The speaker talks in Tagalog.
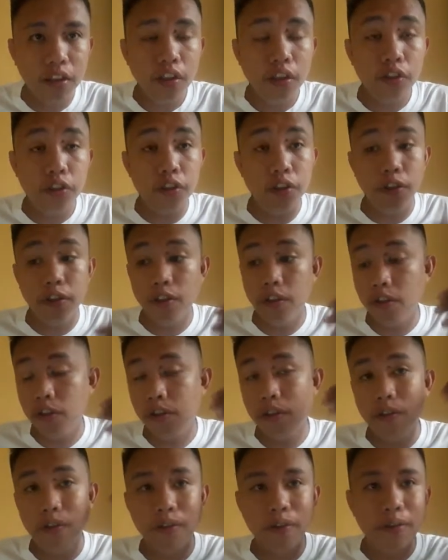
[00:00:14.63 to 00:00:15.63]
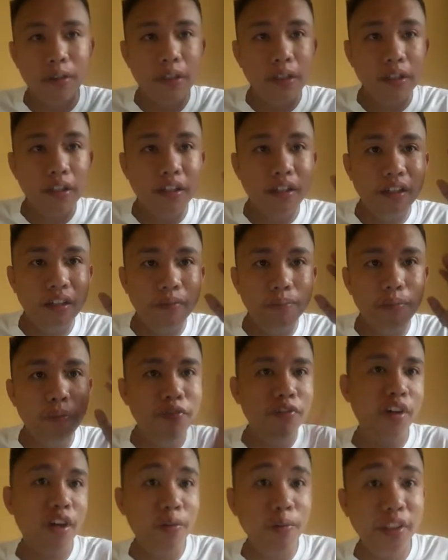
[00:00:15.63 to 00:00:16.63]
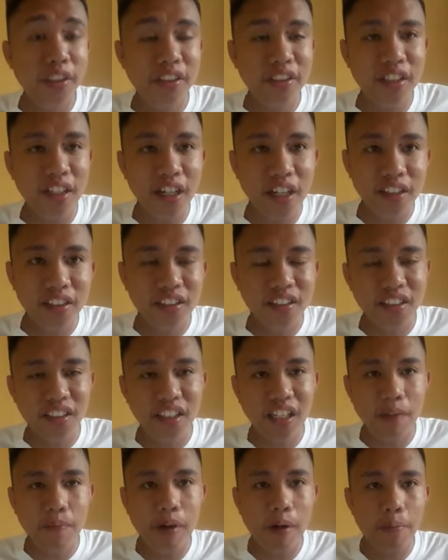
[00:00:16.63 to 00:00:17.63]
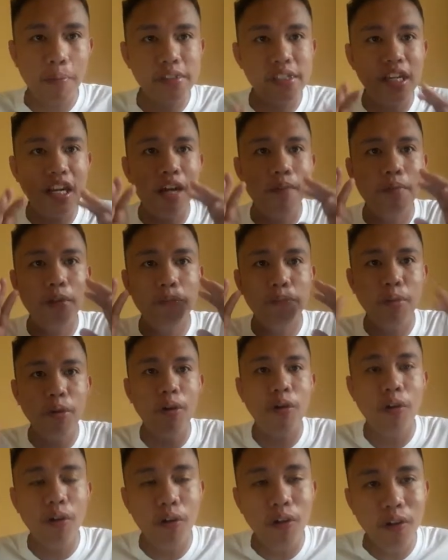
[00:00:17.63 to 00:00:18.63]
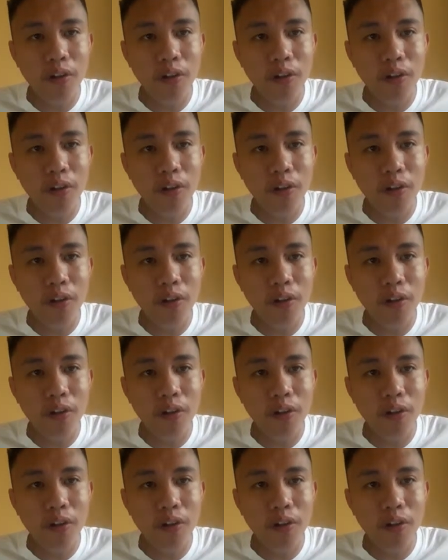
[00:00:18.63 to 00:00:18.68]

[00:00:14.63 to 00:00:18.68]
So, before we start, nagpapasalamat po ako